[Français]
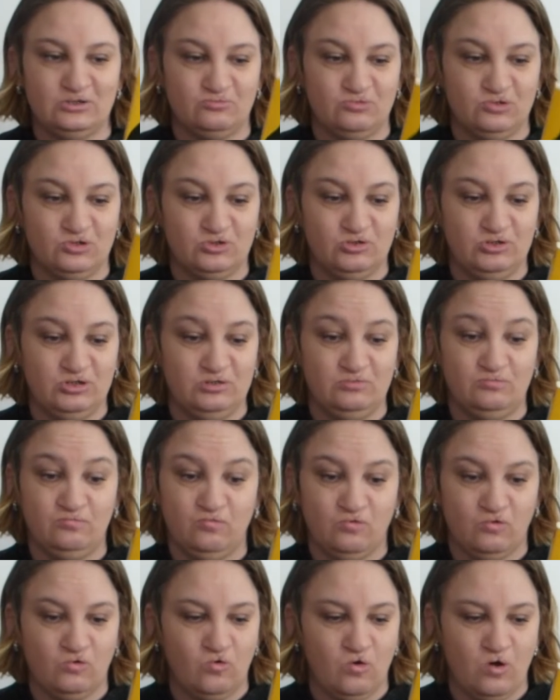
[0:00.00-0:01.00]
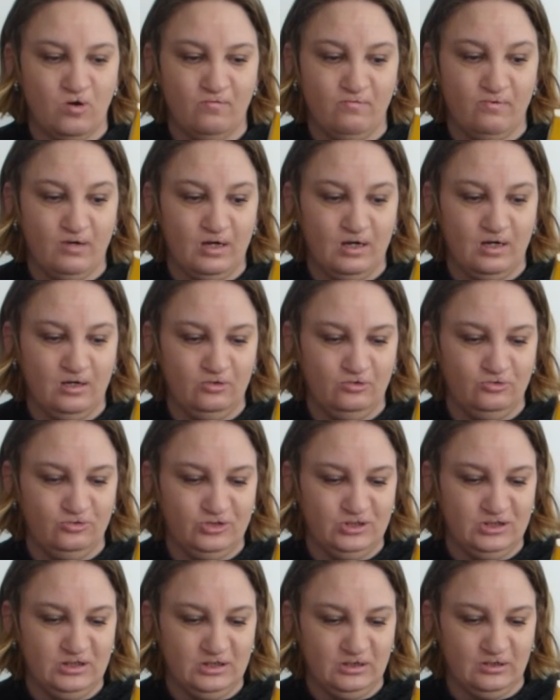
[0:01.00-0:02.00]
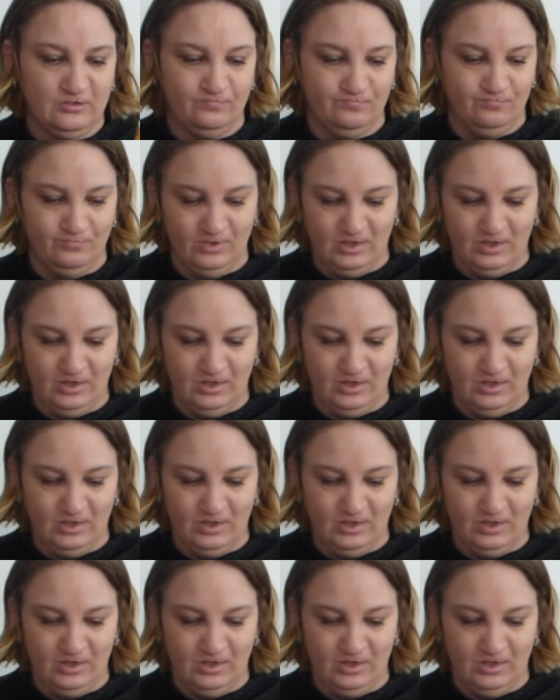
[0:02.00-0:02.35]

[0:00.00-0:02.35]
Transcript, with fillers: Je me suis dit pourquoi pas le lire.